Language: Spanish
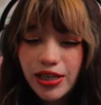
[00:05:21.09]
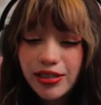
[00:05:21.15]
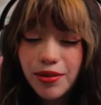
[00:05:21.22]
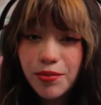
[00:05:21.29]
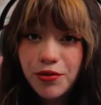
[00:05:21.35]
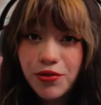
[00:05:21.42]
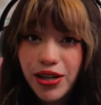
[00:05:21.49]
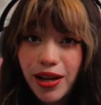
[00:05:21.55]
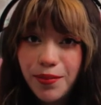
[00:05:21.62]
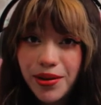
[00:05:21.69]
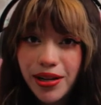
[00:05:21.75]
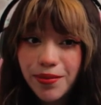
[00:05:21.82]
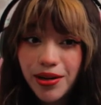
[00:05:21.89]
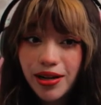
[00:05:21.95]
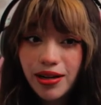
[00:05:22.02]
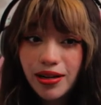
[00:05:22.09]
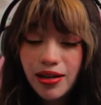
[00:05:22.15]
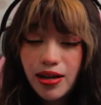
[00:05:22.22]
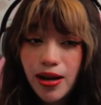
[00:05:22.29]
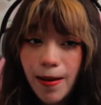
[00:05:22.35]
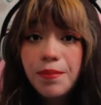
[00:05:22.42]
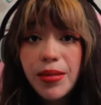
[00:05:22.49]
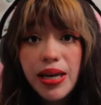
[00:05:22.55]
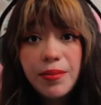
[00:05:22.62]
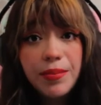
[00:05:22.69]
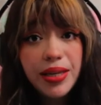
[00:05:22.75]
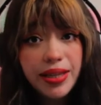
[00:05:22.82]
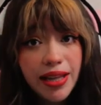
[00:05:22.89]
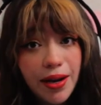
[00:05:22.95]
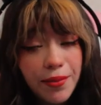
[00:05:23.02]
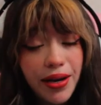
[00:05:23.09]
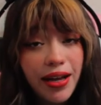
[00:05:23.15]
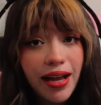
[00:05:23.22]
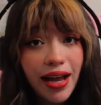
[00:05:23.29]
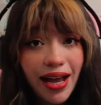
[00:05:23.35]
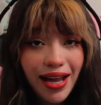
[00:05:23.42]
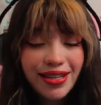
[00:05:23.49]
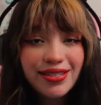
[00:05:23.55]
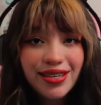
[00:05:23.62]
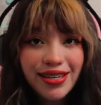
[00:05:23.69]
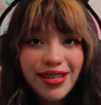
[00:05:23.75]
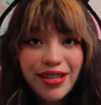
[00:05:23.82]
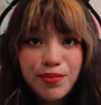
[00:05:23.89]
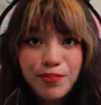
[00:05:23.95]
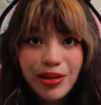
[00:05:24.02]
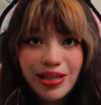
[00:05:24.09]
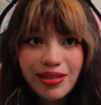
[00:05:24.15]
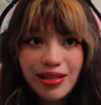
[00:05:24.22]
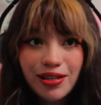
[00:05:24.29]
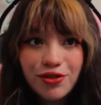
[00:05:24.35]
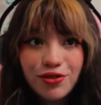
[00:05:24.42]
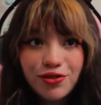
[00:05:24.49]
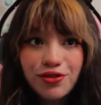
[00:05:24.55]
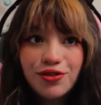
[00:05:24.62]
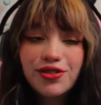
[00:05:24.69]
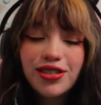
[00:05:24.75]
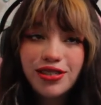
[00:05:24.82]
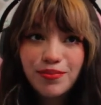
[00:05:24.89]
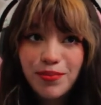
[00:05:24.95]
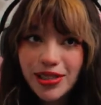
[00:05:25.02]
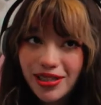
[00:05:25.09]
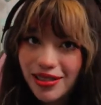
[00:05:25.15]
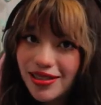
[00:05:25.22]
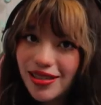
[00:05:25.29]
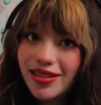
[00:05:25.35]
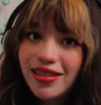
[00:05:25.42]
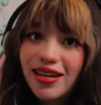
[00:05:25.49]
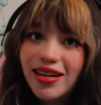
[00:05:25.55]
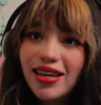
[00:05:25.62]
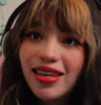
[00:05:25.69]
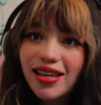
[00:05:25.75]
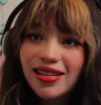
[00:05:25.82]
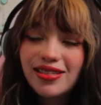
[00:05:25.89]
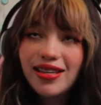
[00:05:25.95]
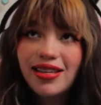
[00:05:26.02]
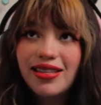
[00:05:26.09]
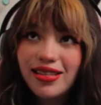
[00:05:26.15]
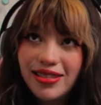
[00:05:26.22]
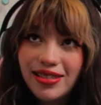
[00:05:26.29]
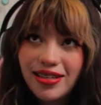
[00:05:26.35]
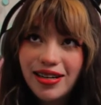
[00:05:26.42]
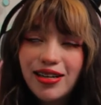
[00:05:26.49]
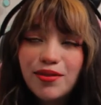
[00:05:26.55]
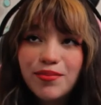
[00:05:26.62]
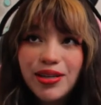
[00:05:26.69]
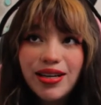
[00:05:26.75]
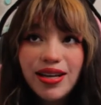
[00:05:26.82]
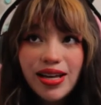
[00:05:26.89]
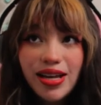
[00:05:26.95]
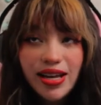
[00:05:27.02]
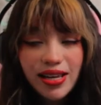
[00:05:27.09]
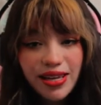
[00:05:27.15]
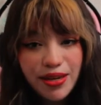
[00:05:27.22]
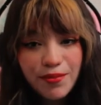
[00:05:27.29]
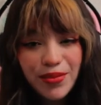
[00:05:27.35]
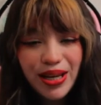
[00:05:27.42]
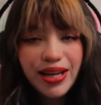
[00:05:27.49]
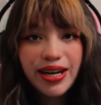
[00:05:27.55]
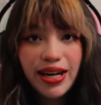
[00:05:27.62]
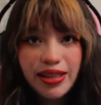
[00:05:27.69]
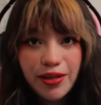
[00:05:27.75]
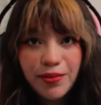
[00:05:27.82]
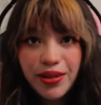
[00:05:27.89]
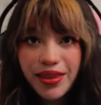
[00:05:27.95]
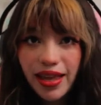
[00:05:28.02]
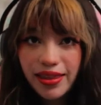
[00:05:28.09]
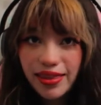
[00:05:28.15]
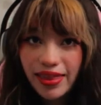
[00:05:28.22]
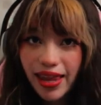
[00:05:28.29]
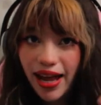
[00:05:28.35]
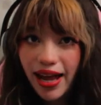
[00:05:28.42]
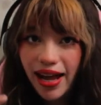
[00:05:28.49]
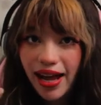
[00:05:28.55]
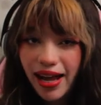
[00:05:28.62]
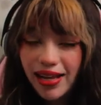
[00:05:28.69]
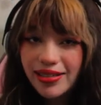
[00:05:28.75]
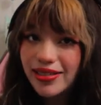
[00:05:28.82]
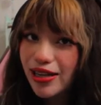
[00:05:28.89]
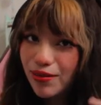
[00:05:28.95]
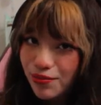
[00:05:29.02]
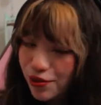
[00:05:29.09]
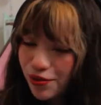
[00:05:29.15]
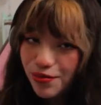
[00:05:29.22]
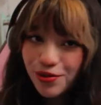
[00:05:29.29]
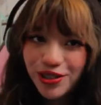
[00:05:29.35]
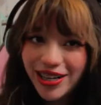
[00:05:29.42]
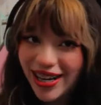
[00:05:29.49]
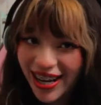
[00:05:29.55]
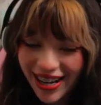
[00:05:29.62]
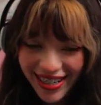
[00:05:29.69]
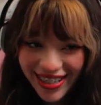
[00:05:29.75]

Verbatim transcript: se me fue la palabra me invitaba a seguir pensando cosas más entretenidas, a distraerme y mi creatividad la hacía burbujear,